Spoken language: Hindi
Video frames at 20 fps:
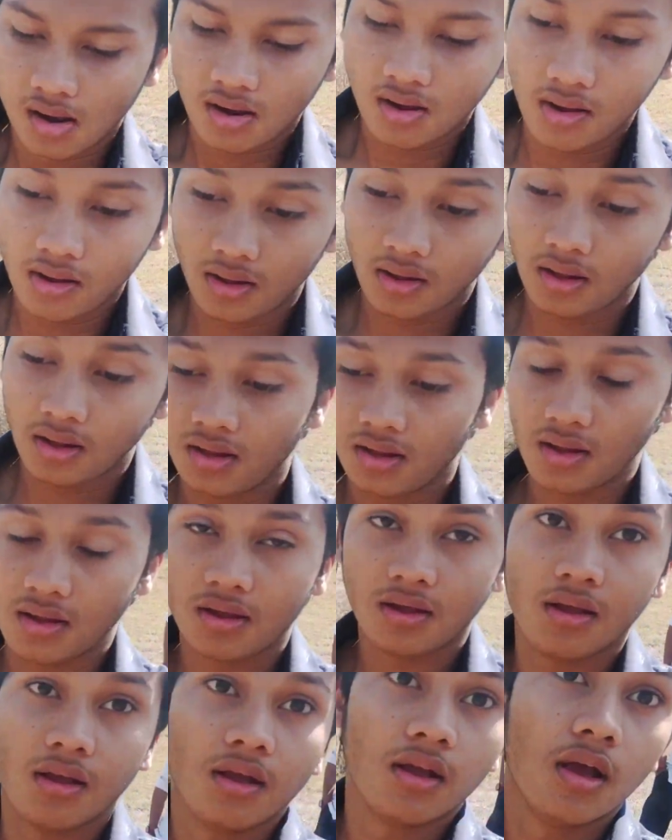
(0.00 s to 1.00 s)

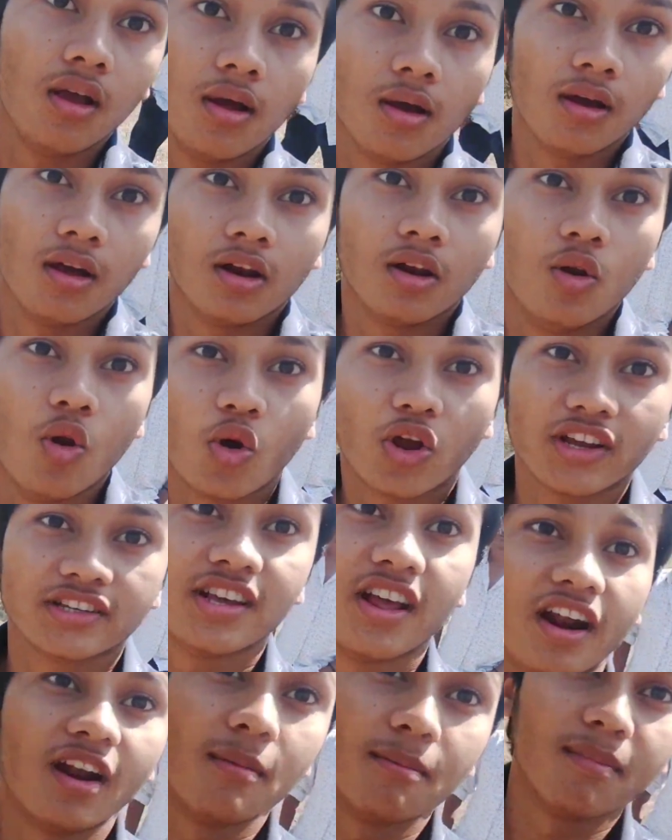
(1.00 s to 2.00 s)

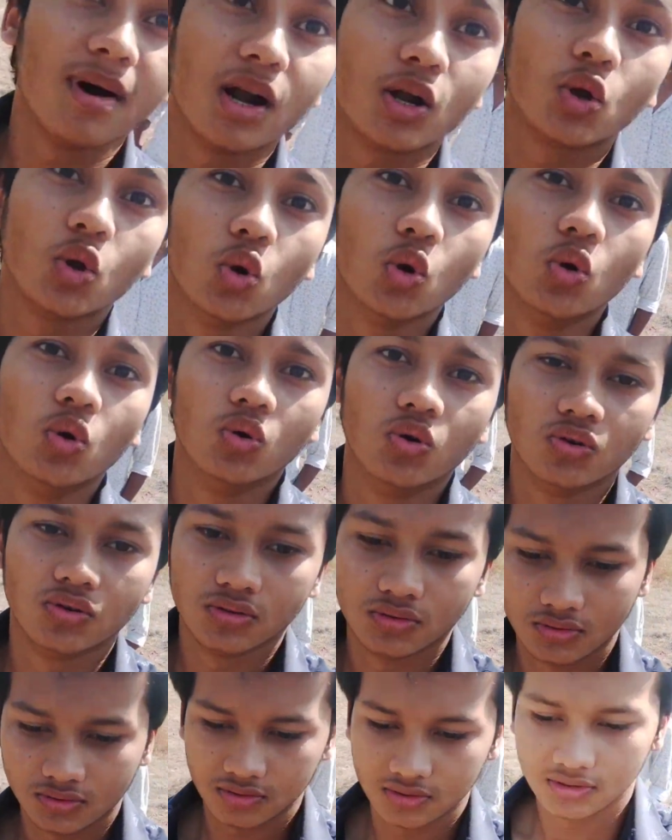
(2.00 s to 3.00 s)
लोकेशन नंबर टू
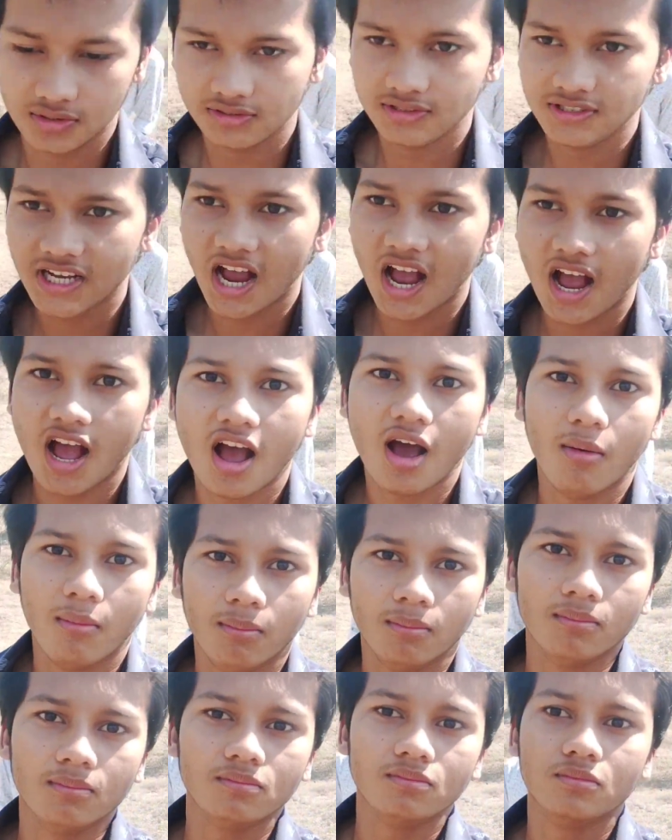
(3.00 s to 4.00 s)
जहाँ
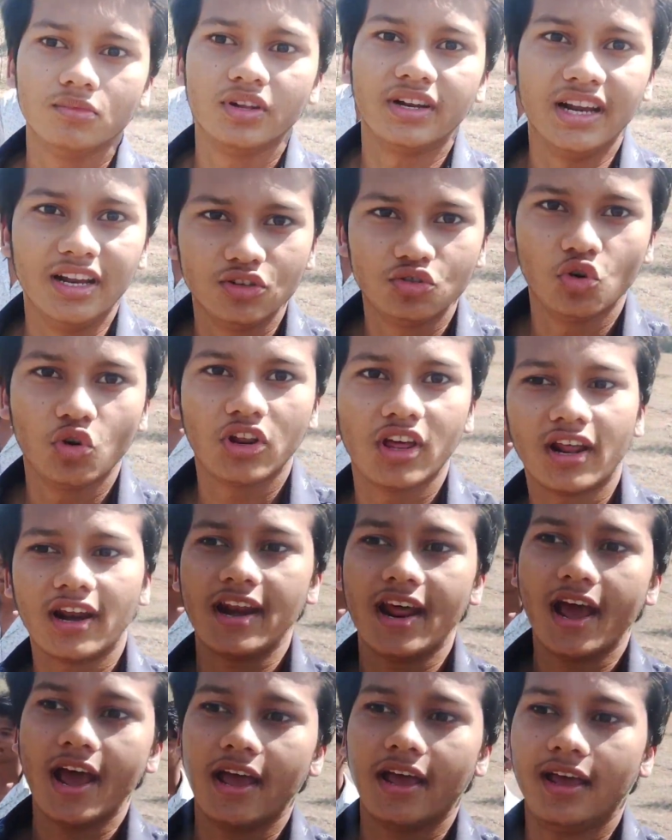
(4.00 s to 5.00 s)
हम रील शूट
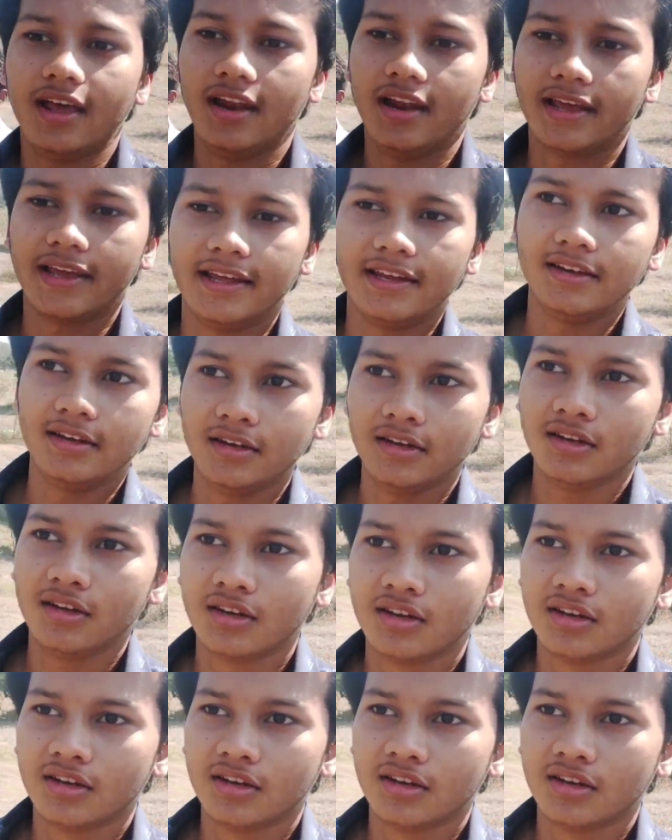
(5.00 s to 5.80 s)
करने आए हैं लेकिन